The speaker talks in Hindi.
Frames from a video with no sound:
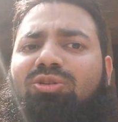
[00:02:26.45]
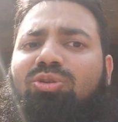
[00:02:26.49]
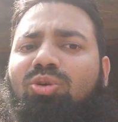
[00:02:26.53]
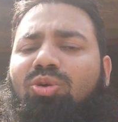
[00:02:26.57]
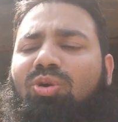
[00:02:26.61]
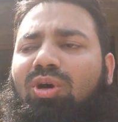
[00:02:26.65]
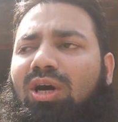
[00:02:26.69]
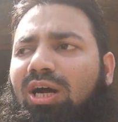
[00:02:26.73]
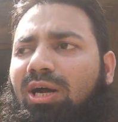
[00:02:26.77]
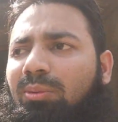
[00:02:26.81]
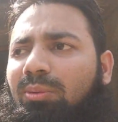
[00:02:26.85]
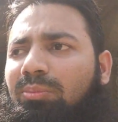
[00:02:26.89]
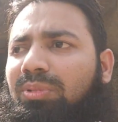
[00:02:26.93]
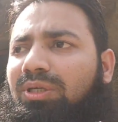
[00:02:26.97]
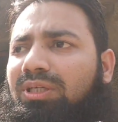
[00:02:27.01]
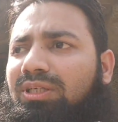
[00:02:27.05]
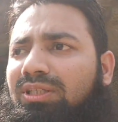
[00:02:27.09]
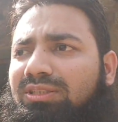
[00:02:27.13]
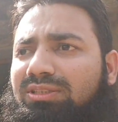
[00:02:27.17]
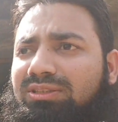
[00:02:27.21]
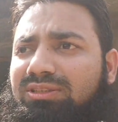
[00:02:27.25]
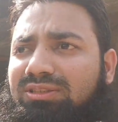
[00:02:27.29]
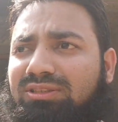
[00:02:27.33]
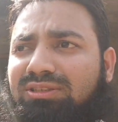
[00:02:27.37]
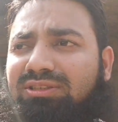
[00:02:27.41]
तो आप
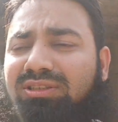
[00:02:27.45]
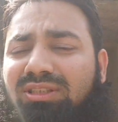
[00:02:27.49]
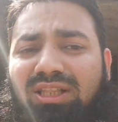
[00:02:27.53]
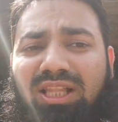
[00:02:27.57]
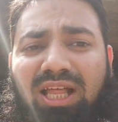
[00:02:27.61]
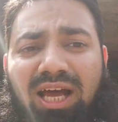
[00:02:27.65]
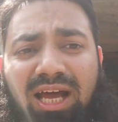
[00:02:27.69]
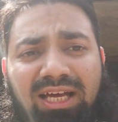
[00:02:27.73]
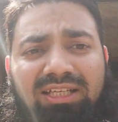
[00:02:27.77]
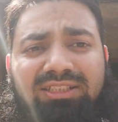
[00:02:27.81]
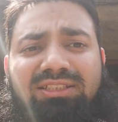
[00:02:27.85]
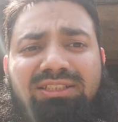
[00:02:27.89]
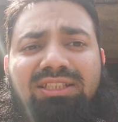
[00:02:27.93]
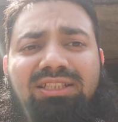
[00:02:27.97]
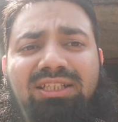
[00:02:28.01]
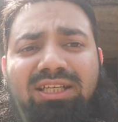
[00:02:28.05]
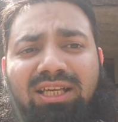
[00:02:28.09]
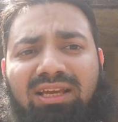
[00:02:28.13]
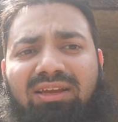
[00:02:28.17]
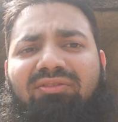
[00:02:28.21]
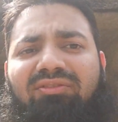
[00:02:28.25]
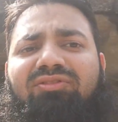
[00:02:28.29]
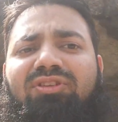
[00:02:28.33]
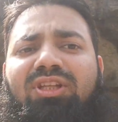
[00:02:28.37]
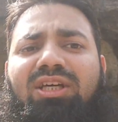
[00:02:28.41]
लास्ट
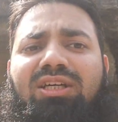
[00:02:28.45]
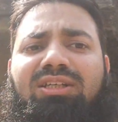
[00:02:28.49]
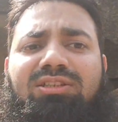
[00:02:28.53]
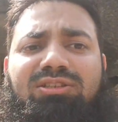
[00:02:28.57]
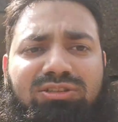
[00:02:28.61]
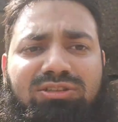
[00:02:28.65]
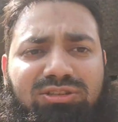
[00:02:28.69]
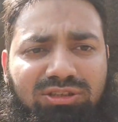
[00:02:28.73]
केव तक